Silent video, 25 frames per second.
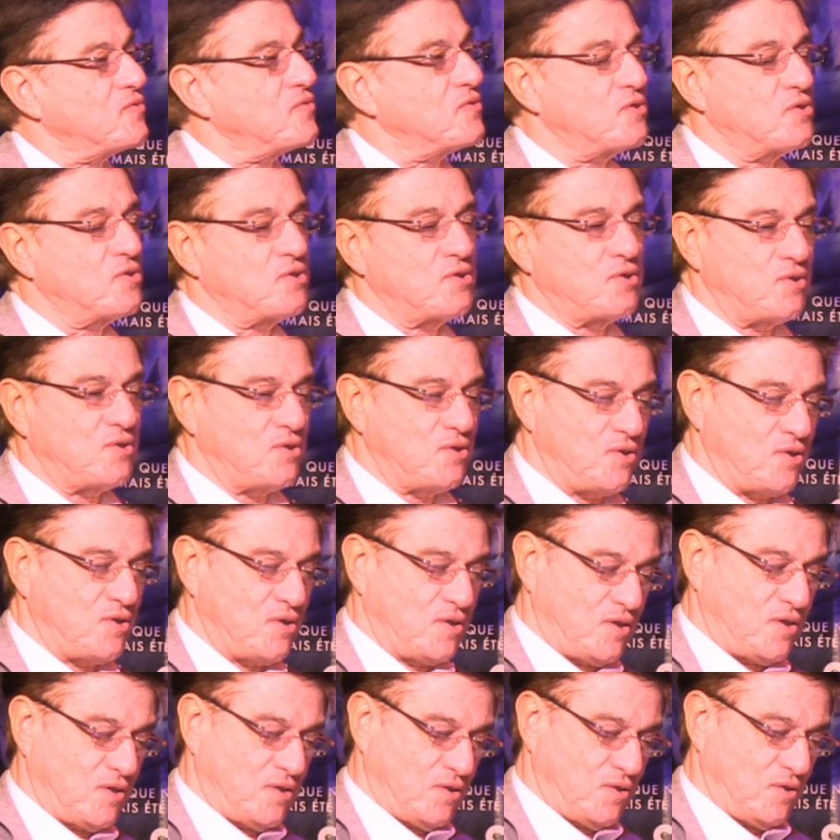de
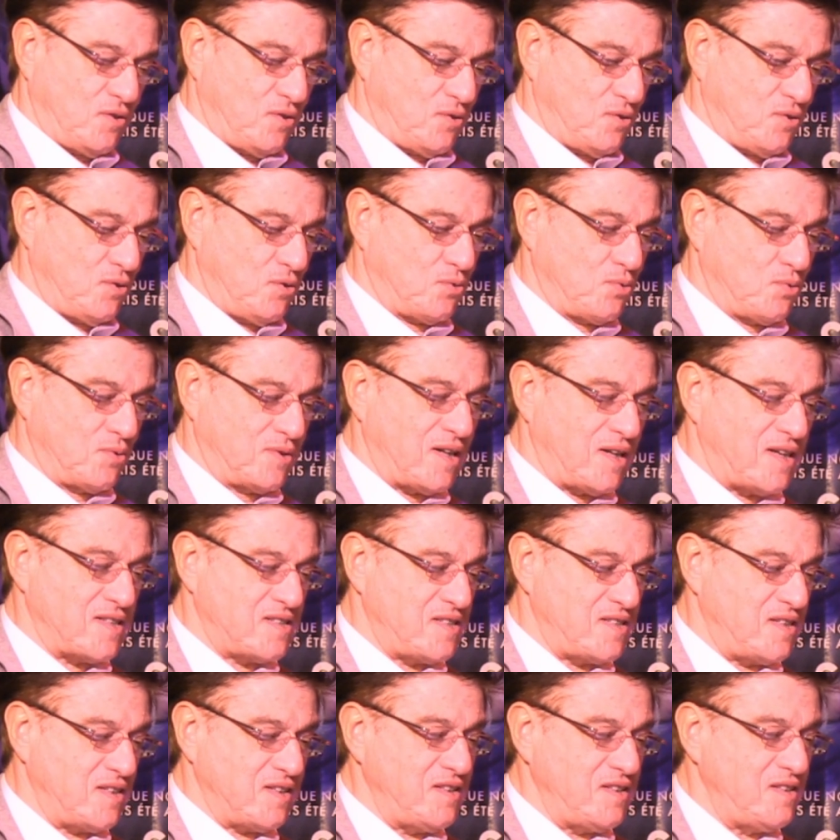toute la
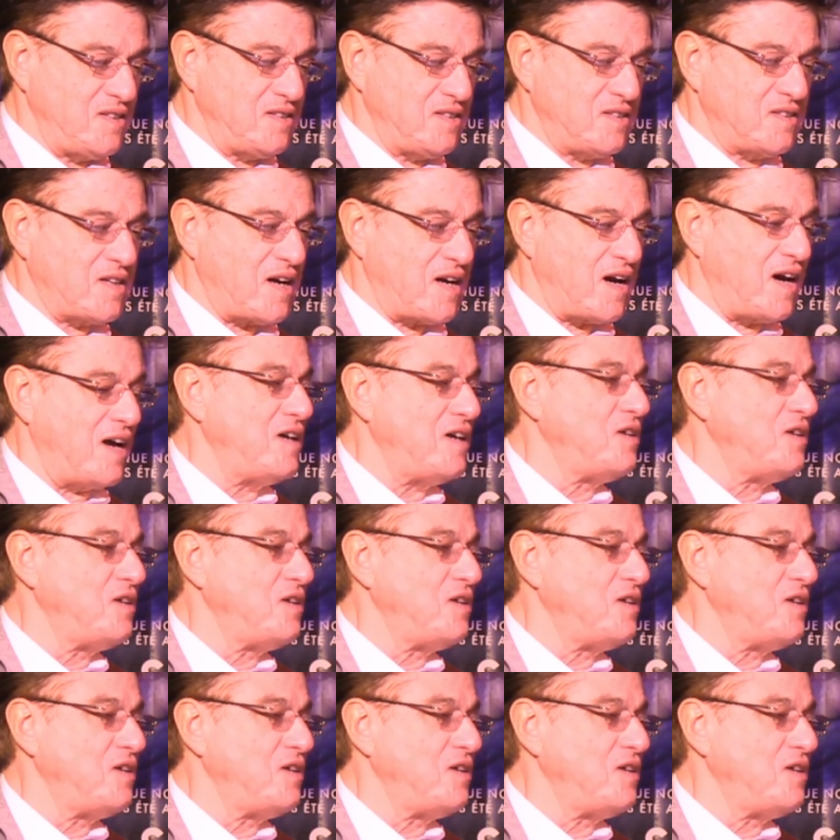série, qui a